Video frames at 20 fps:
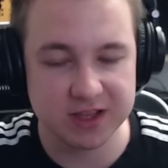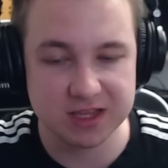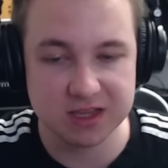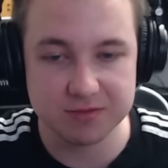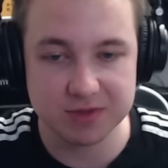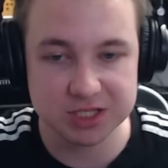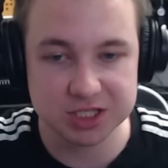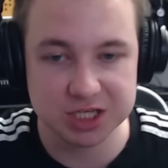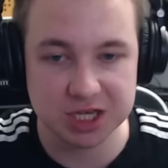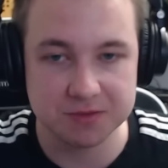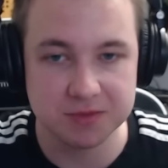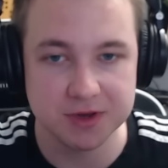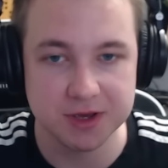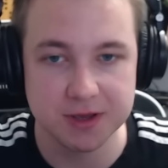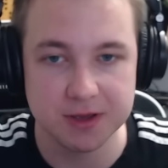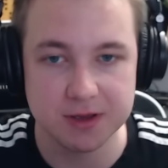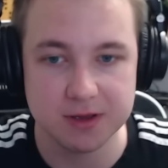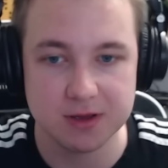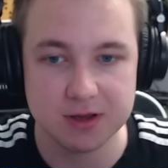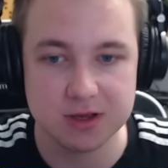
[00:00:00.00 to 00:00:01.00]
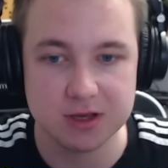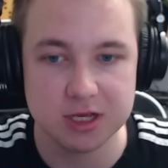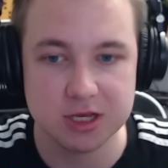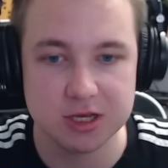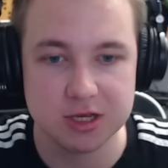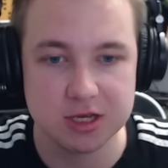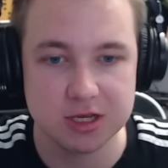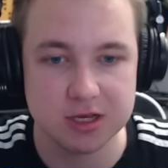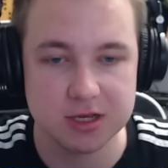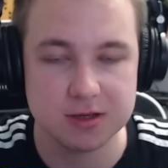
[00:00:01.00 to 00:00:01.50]
dni będziemy
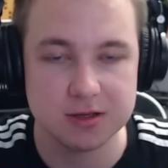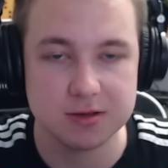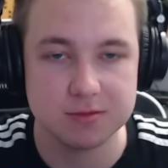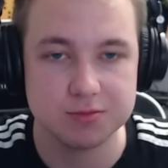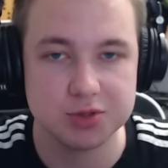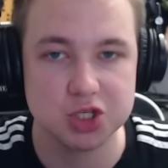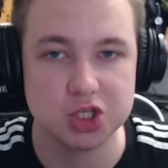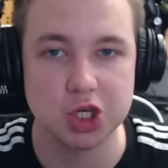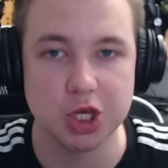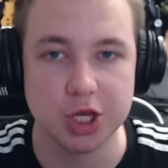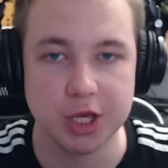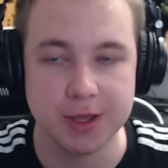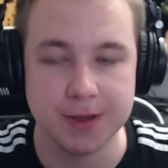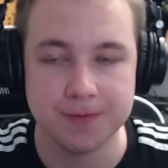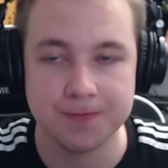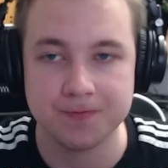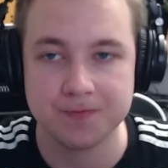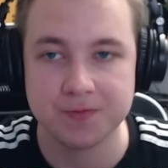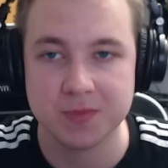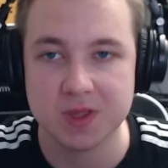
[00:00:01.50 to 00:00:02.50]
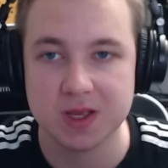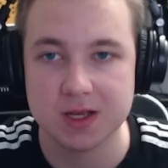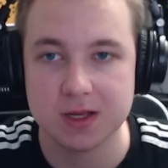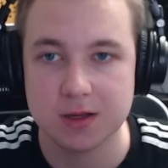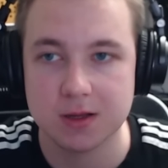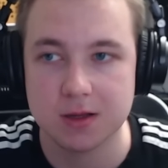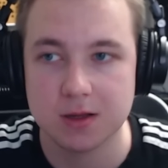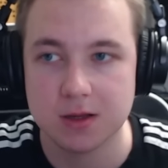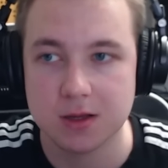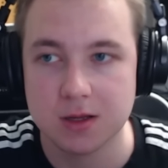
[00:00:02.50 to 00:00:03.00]
yy, przy
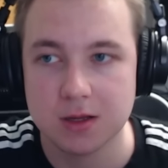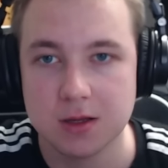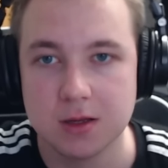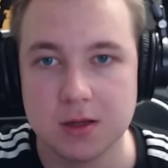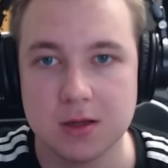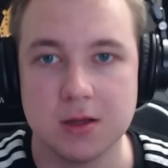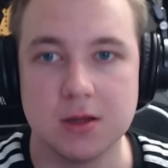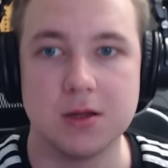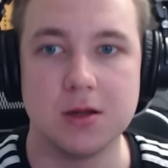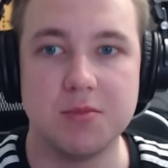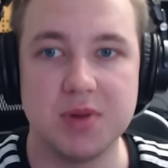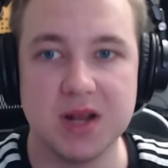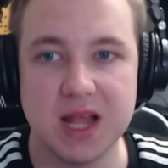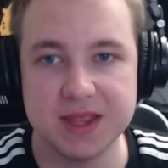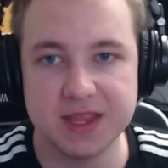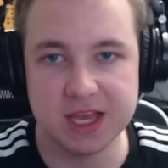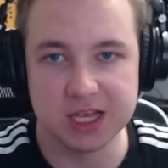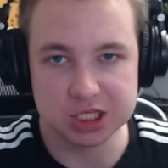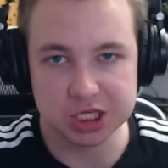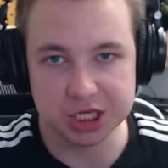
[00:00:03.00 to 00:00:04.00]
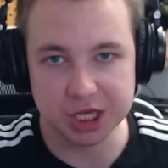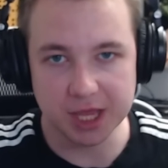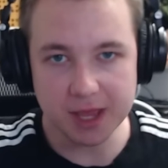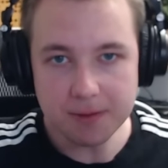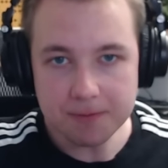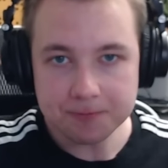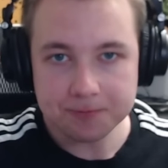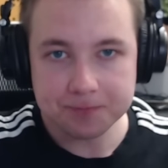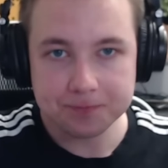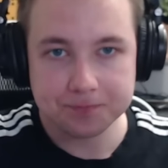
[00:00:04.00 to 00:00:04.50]

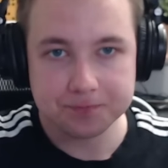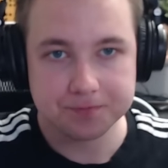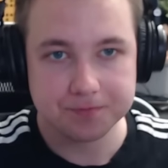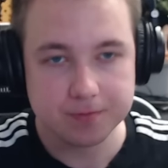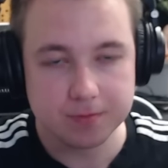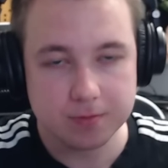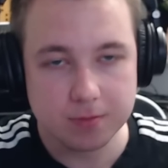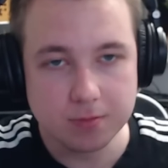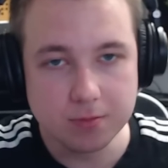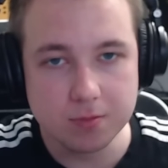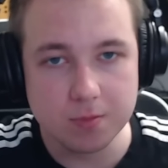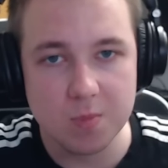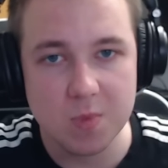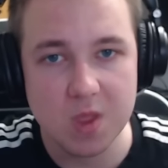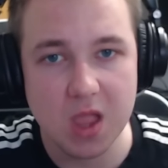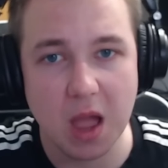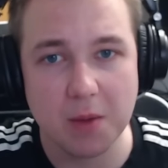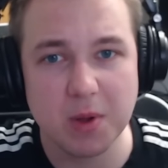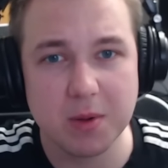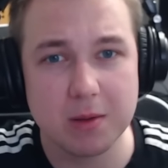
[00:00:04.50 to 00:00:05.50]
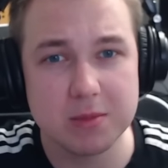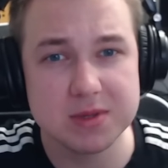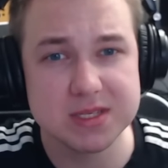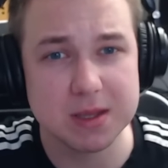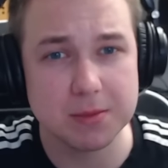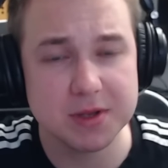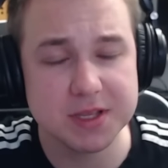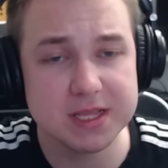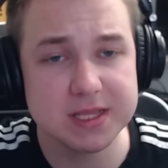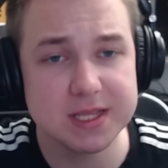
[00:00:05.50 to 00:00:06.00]
planecie. A my mamy
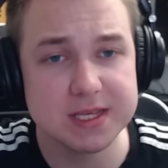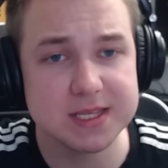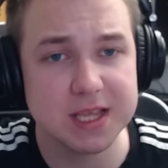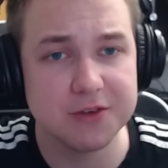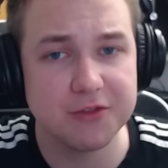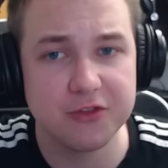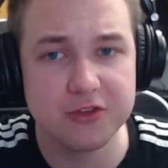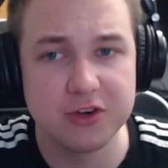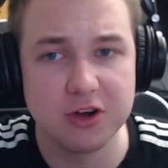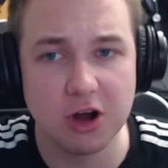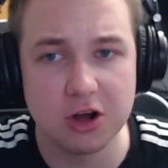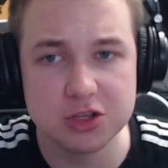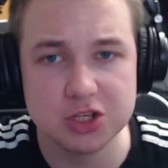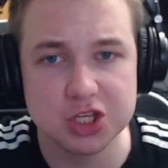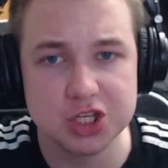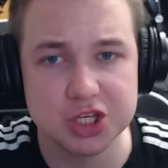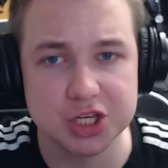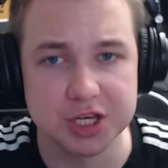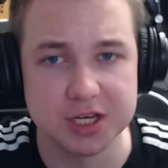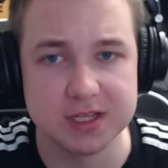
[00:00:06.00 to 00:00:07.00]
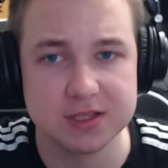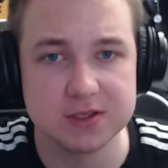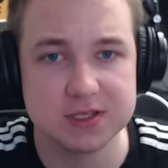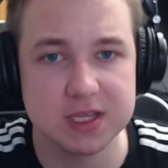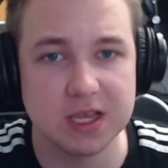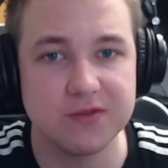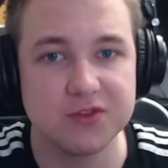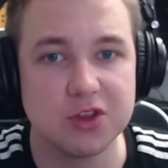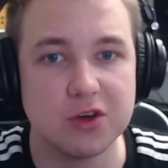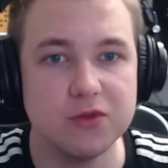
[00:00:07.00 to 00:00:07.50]
zamknięty save w kącie. To
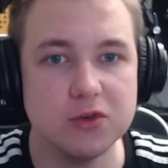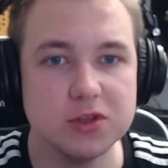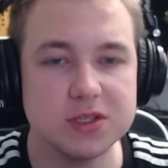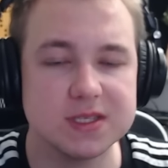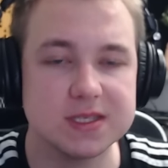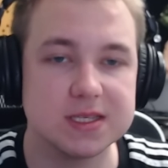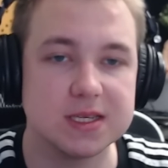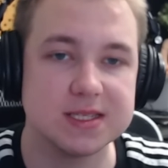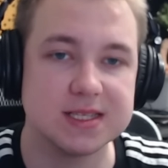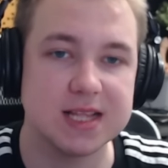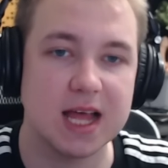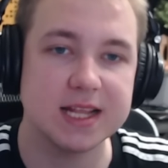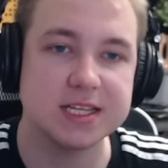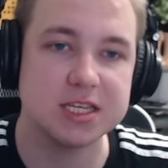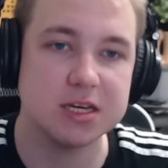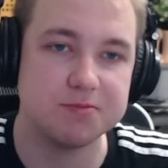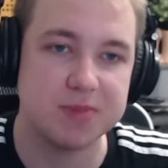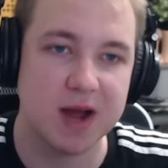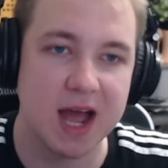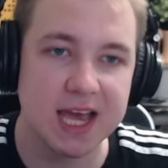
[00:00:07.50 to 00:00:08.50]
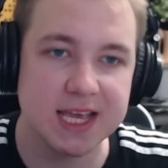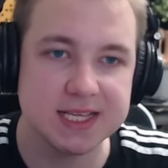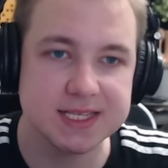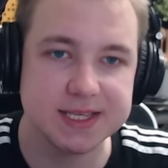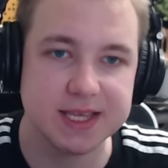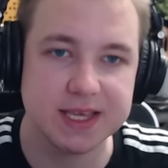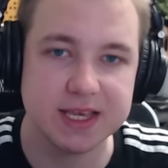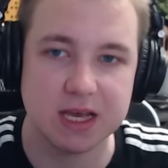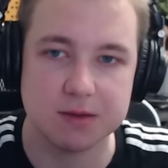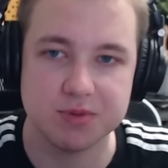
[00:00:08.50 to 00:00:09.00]
save dowódcy znaczy
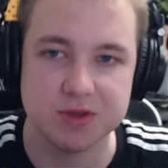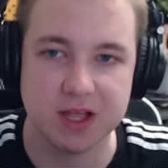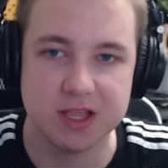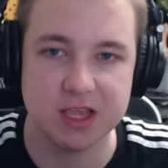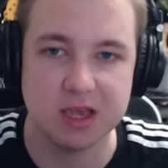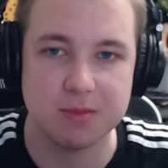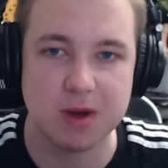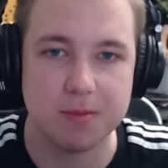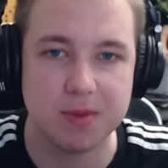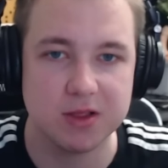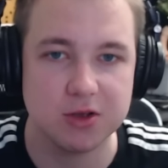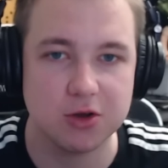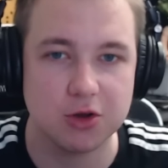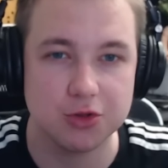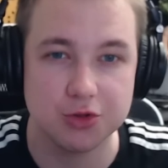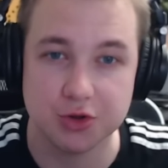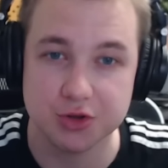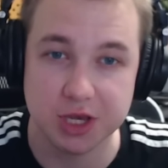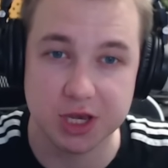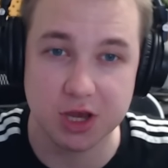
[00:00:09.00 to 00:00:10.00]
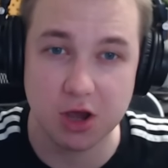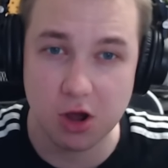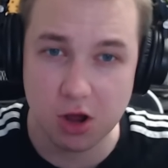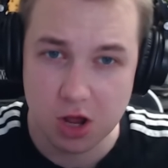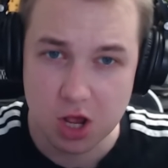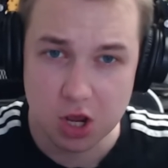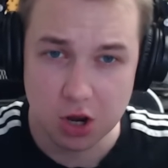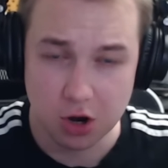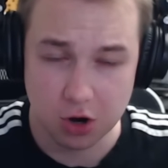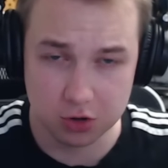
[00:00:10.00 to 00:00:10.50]
pański. Kapitanie, ma pan kod do niego?
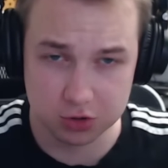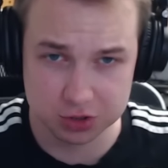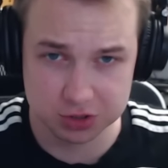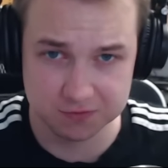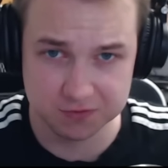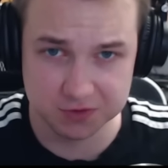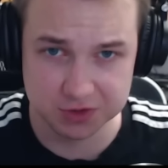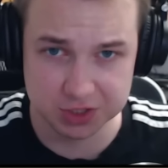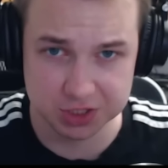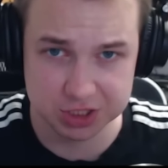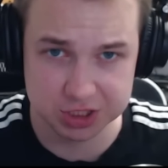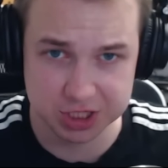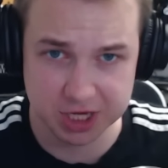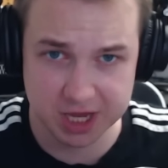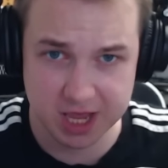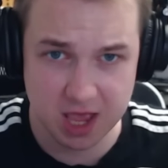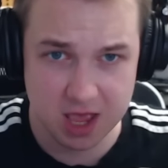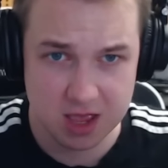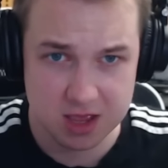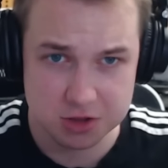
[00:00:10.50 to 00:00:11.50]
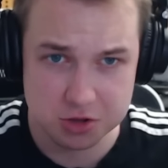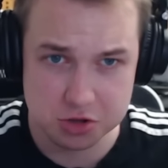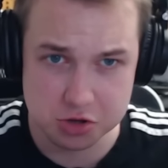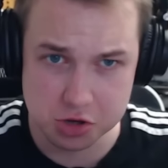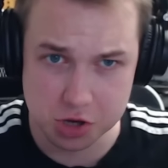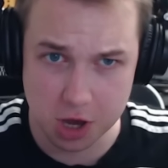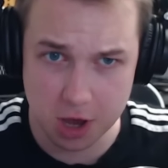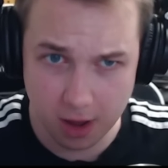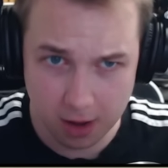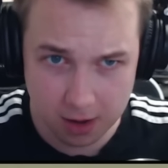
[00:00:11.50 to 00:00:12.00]
Oczywiście.
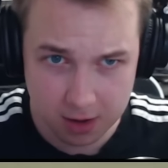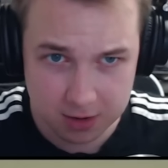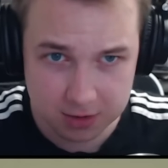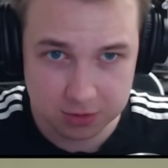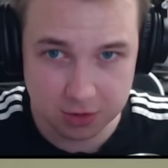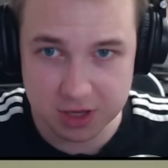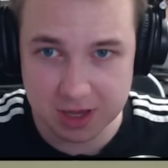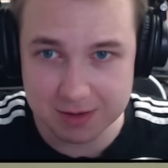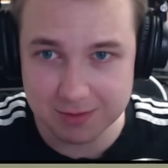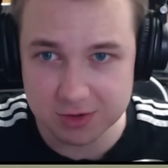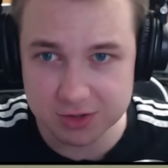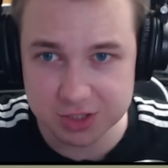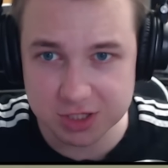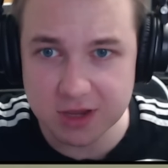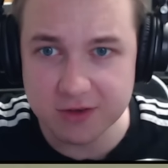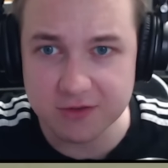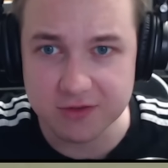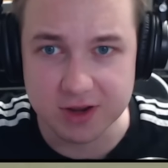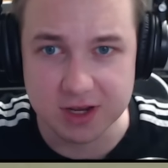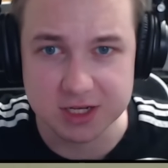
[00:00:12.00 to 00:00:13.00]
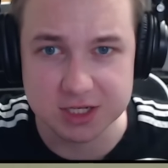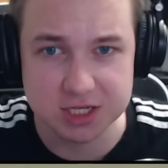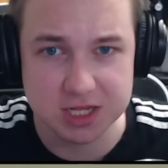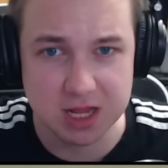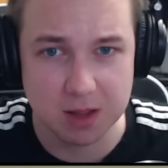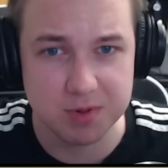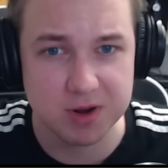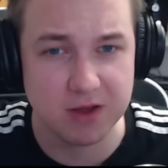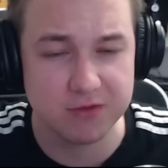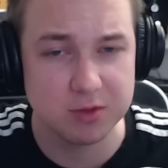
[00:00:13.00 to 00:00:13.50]
Nie? To niemożliwe. Czy
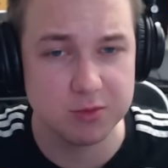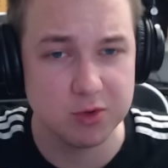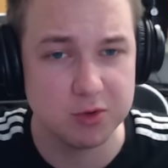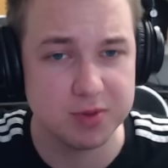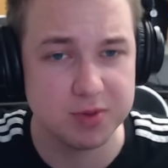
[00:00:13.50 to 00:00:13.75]
naprawdę był